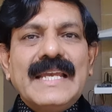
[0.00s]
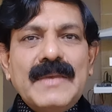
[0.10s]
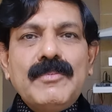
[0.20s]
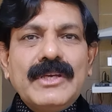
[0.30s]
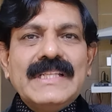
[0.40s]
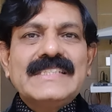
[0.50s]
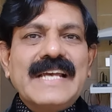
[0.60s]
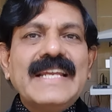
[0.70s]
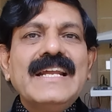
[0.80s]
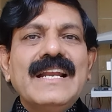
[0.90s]
இப்போ இந்த
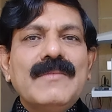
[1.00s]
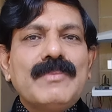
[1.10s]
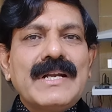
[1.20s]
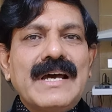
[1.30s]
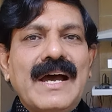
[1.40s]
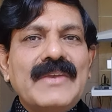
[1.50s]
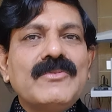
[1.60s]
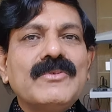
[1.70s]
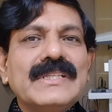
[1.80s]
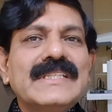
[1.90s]
சைனாவில் பண்ண
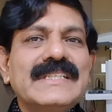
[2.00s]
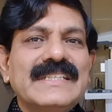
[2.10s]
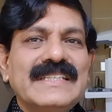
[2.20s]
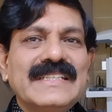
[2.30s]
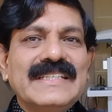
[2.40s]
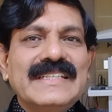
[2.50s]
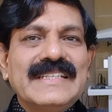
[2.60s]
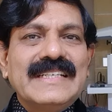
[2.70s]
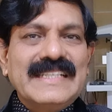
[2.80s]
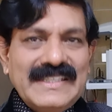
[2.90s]
ஆய்வு வந்து
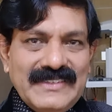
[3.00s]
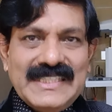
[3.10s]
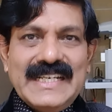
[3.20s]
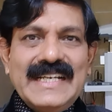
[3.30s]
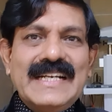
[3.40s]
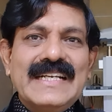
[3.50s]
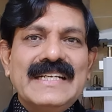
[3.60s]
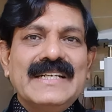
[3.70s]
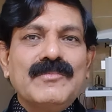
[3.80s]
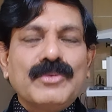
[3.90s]
இந்த விஷயங்கள்
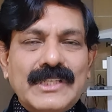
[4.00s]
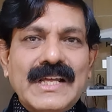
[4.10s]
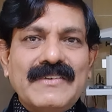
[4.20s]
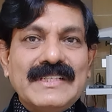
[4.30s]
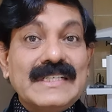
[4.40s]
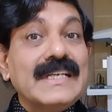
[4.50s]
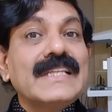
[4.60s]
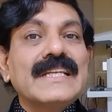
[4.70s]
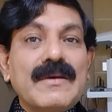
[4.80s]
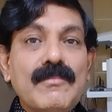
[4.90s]
புதிதாக வந்திருக்கு
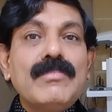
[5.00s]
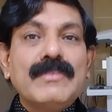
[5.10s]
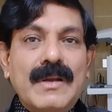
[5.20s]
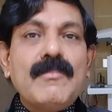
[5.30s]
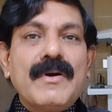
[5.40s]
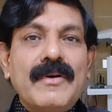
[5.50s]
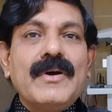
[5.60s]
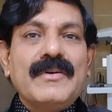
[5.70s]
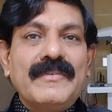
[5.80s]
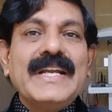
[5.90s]
இது நம் நம்ப
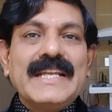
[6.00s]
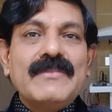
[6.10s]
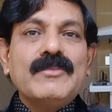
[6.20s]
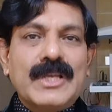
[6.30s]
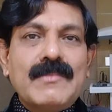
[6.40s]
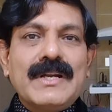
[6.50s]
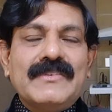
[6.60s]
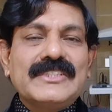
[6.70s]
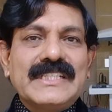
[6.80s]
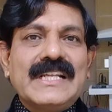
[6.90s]
வேண்டிய முக்கியமான
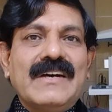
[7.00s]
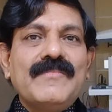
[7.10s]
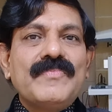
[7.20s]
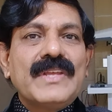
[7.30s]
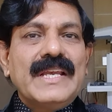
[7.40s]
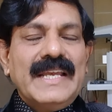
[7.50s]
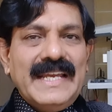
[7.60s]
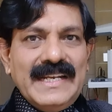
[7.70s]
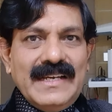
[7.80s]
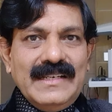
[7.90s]
விஷயந்தான்
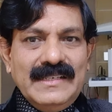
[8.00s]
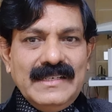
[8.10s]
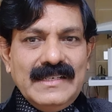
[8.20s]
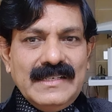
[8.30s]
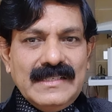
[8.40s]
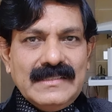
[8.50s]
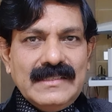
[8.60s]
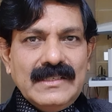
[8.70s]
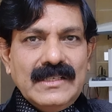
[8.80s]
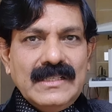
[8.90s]
ஏன்னா
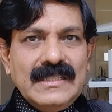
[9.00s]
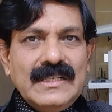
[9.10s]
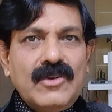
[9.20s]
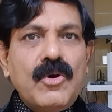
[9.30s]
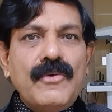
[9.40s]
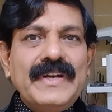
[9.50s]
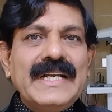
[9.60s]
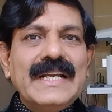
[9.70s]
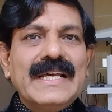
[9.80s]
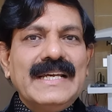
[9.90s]
இந்த
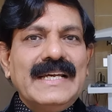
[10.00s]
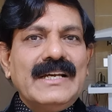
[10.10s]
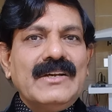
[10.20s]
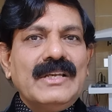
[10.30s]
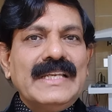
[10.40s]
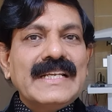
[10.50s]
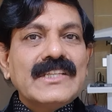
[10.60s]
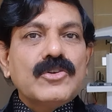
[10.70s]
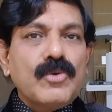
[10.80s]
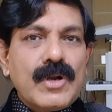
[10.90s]
கோவிடில்
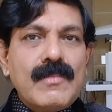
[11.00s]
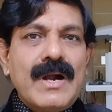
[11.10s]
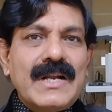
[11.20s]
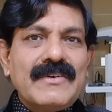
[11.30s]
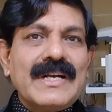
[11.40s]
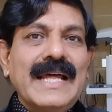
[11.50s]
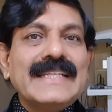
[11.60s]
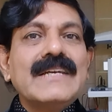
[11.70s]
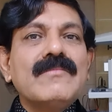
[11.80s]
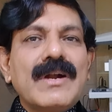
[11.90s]
இருந்து குணமானவர்கள்
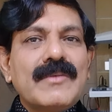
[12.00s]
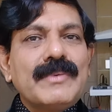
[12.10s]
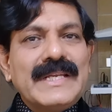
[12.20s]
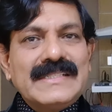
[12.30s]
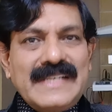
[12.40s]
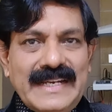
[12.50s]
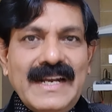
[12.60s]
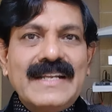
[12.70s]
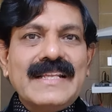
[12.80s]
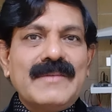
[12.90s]
அதிகமான பேர்
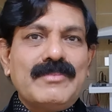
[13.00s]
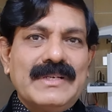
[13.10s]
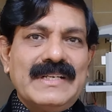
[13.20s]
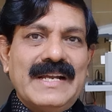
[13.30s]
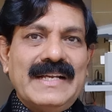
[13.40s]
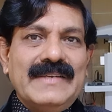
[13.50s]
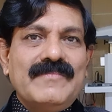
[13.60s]
சைனாவில் தான் இப்போ இருக்கிறாங்க